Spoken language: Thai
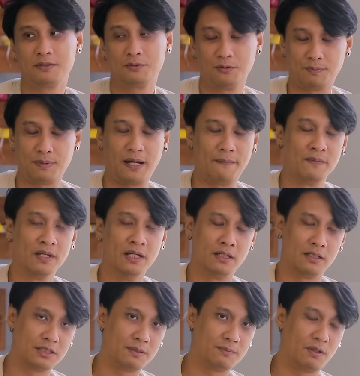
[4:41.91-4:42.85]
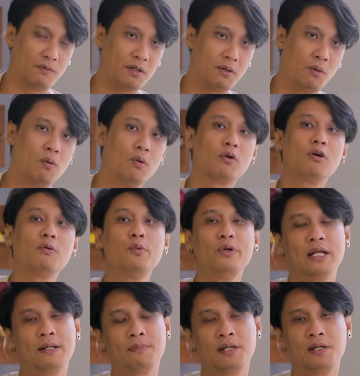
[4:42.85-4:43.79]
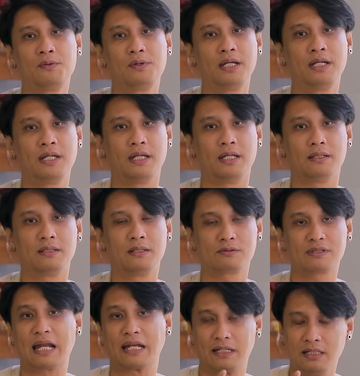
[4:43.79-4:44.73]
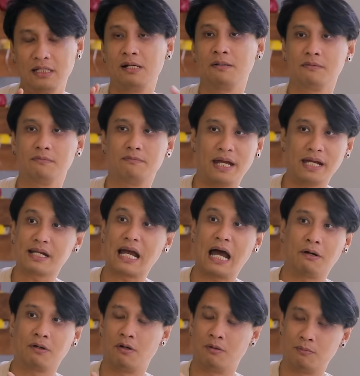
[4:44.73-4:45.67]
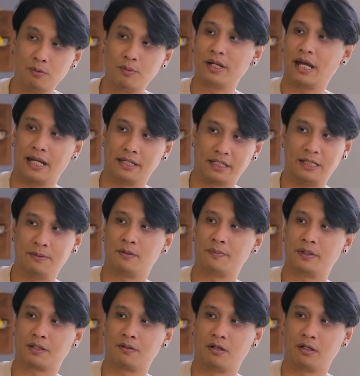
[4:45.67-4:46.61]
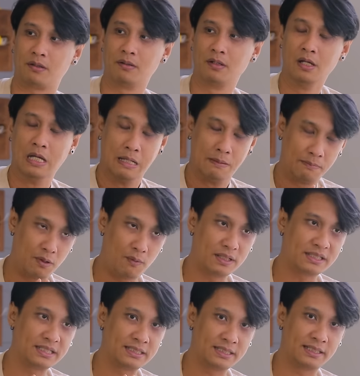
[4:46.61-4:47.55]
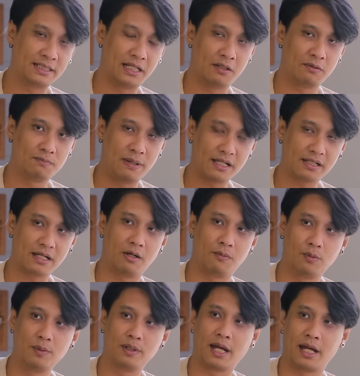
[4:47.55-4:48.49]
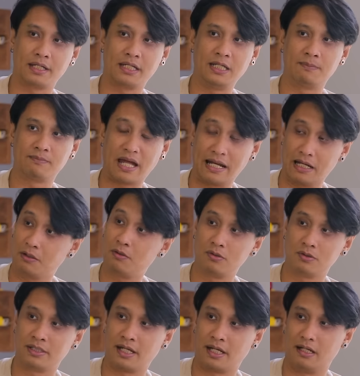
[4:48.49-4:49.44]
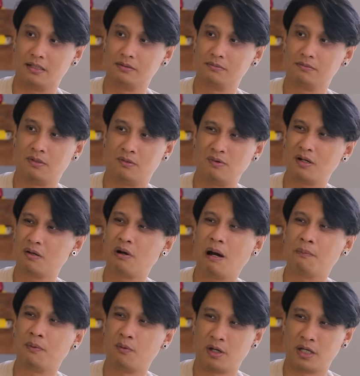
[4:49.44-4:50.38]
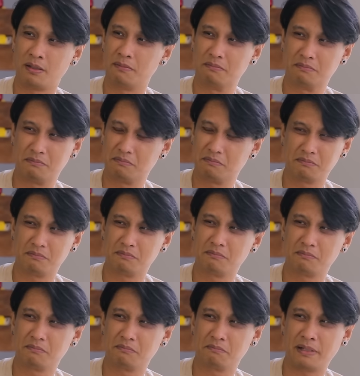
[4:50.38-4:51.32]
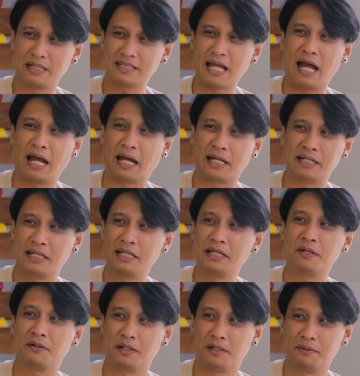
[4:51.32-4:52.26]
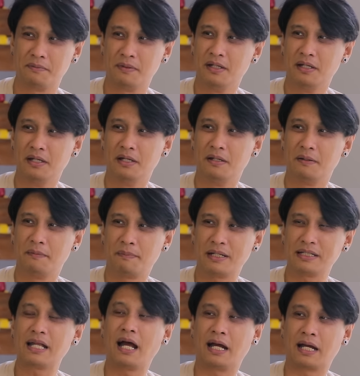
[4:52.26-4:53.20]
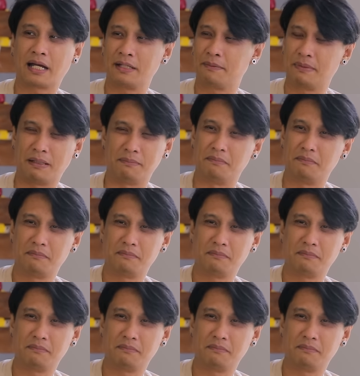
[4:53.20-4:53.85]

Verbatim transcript: ถูกปะเราจะบอกว่าโอ้ก็บุรีรัมมันรวยนี่เราตัดเรื่องแบ็กกราวของผู้บริหารทีมออกไปก่อนเพราะว่าจริงๆ แล้วแบ็กกราวผู้บริหารทีมแต่ละคนน่ะผมว่าความรวยไม่เท่ากันไม่ต่างกันนิดหน่อยเอาไม่ต่างกันไม่ต่างกันแบบ